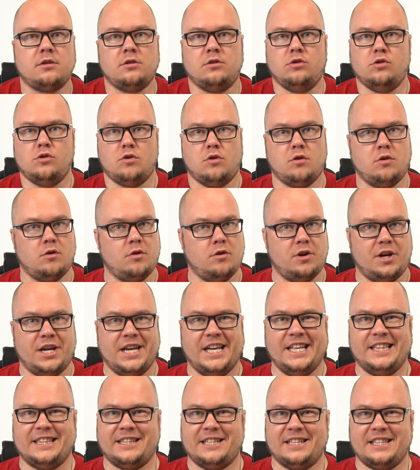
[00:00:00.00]
но
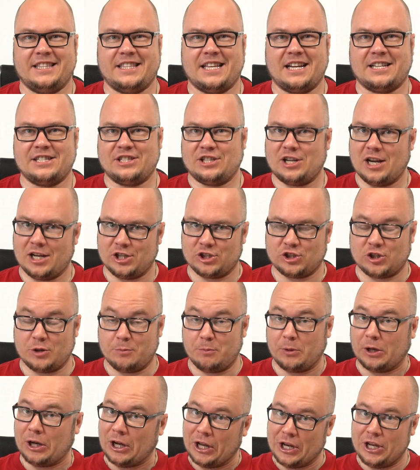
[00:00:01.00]
это, так
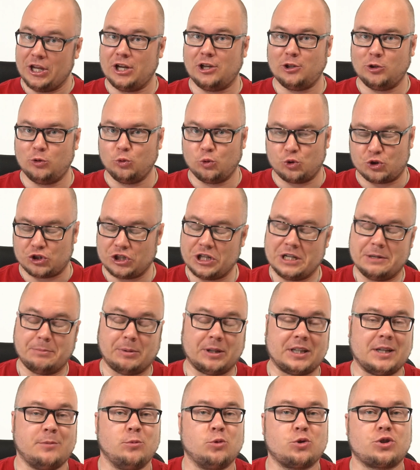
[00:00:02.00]
скажем, крик души,
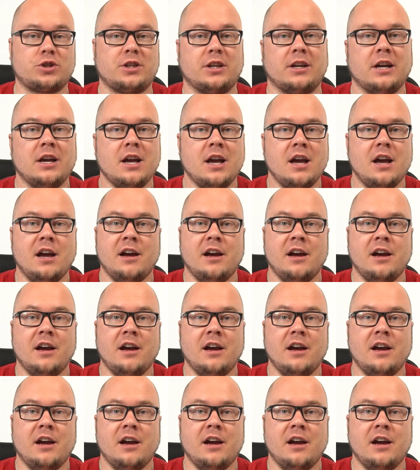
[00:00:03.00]
потому что